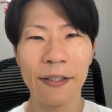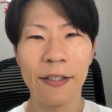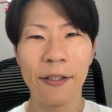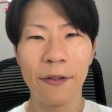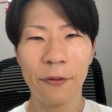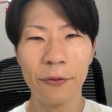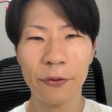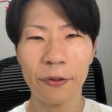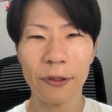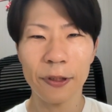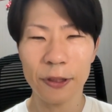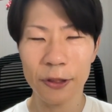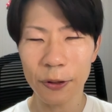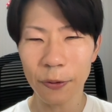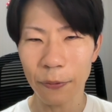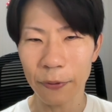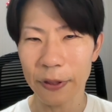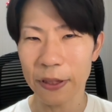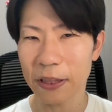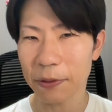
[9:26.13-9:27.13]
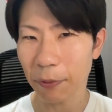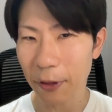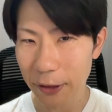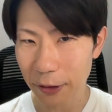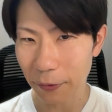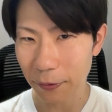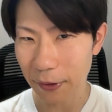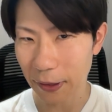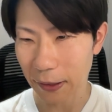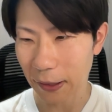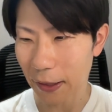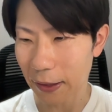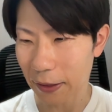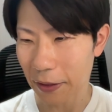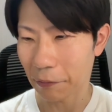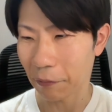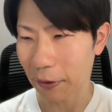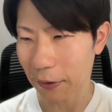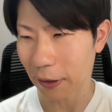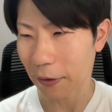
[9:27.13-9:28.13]
本当に超石橋を叩い
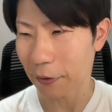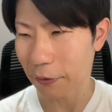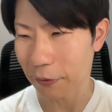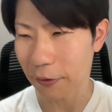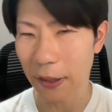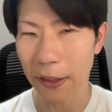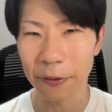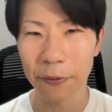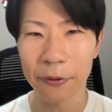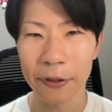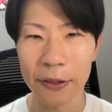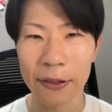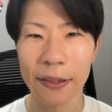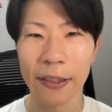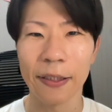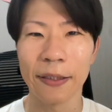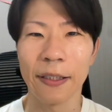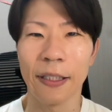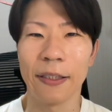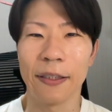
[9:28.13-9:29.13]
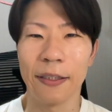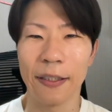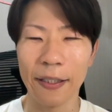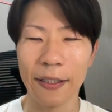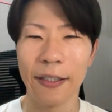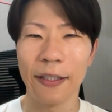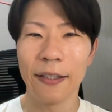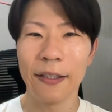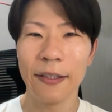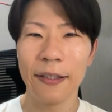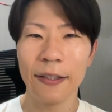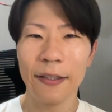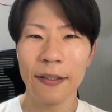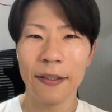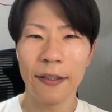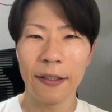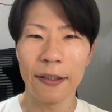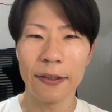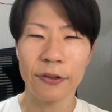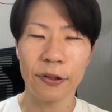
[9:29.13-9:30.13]
て渡るぐらいの人間なんで、
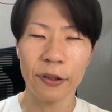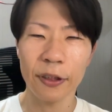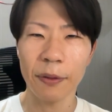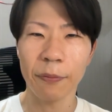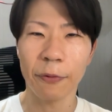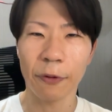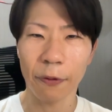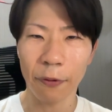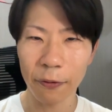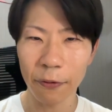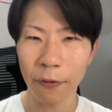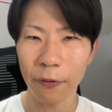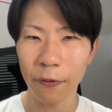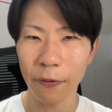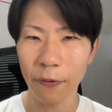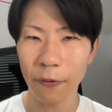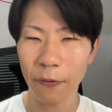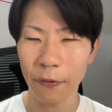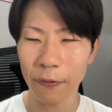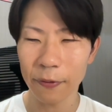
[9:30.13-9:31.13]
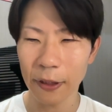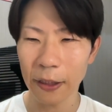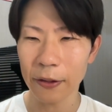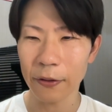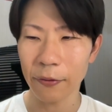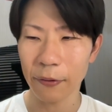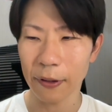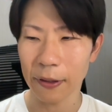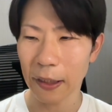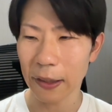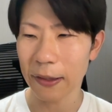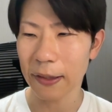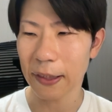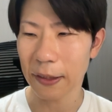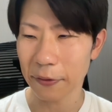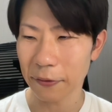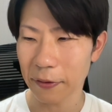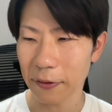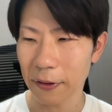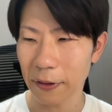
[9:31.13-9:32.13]
それでもこのなんとかなって
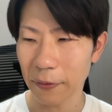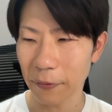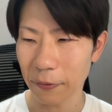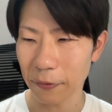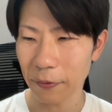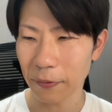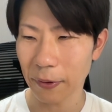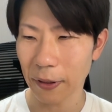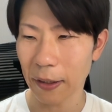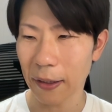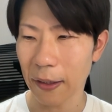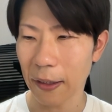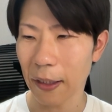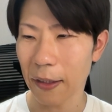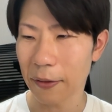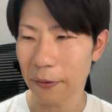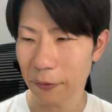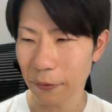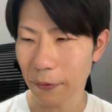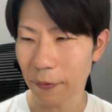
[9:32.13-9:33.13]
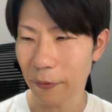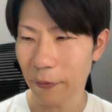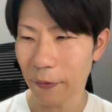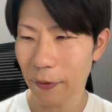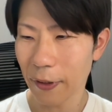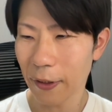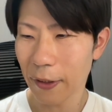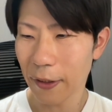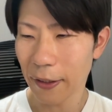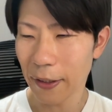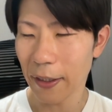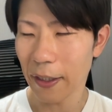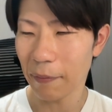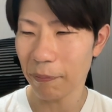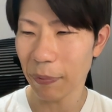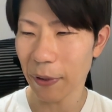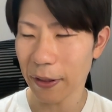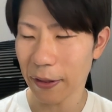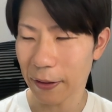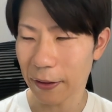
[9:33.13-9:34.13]
るっていうことを考えると、やっ
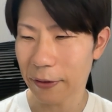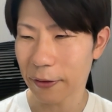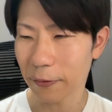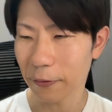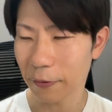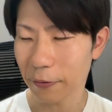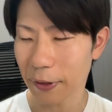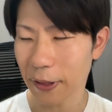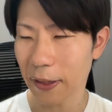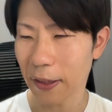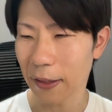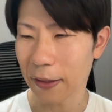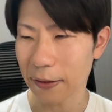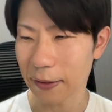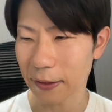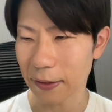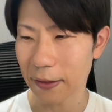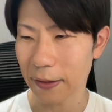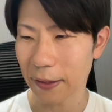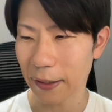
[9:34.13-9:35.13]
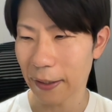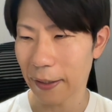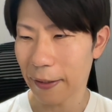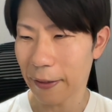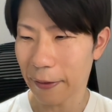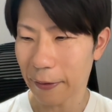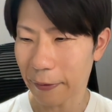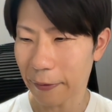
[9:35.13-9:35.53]
ぱりそのフリーランスって、